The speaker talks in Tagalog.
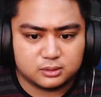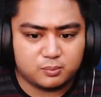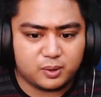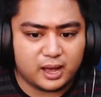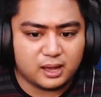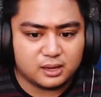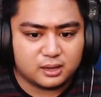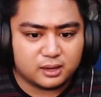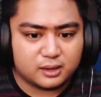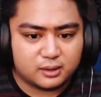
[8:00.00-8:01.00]
Diba?
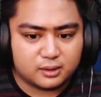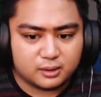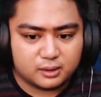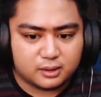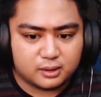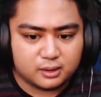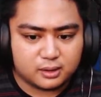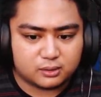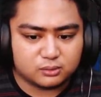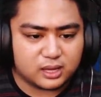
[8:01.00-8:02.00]

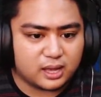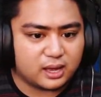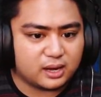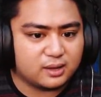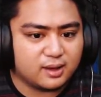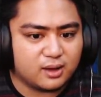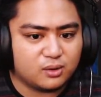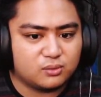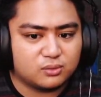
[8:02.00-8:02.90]
Larong nakakaligaw.